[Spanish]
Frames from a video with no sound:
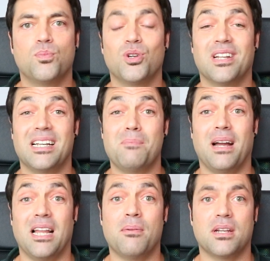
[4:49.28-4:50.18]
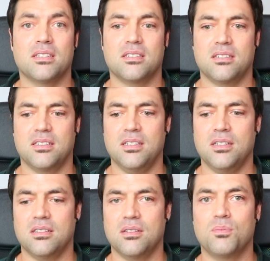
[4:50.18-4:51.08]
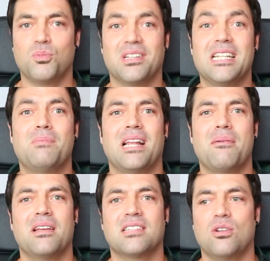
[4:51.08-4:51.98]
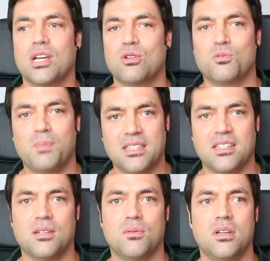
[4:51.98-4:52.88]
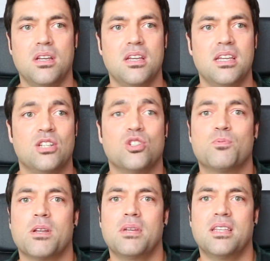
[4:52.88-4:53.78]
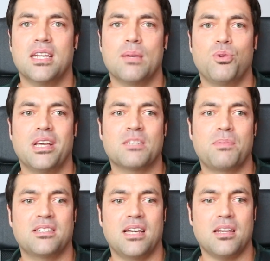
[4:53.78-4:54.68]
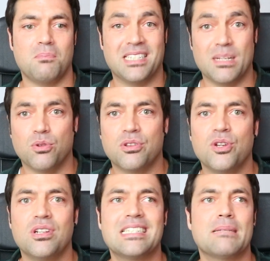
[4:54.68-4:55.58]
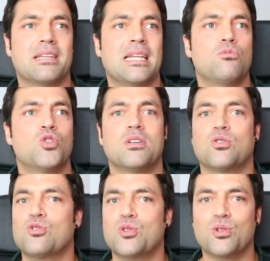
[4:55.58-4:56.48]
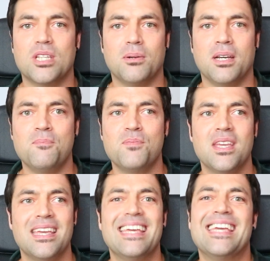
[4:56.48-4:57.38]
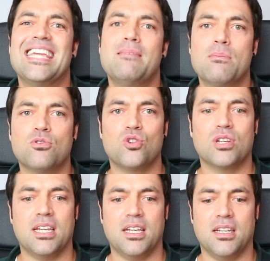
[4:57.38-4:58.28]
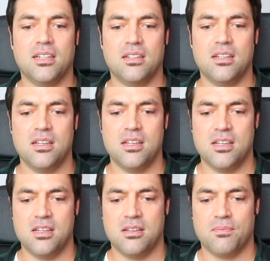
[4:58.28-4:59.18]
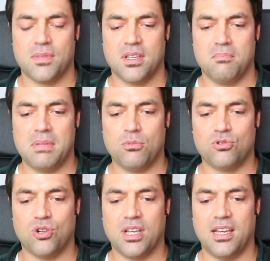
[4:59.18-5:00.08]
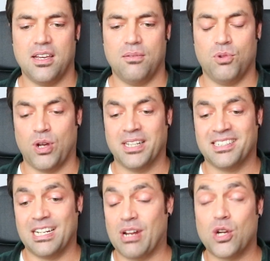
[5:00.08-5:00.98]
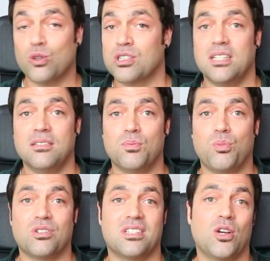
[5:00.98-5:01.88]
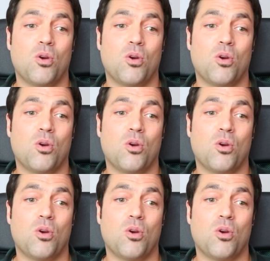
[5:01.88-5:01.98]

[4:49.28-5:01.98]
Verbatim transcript: ponerle palabras, ¿eh? ponerle palabras a lo que nos pasa. Y eso nos permite que pueda expresar mis emociones de manera mucho más constructiva y vemos lo que, vemos lo que bueno, antes era una cosa, pues se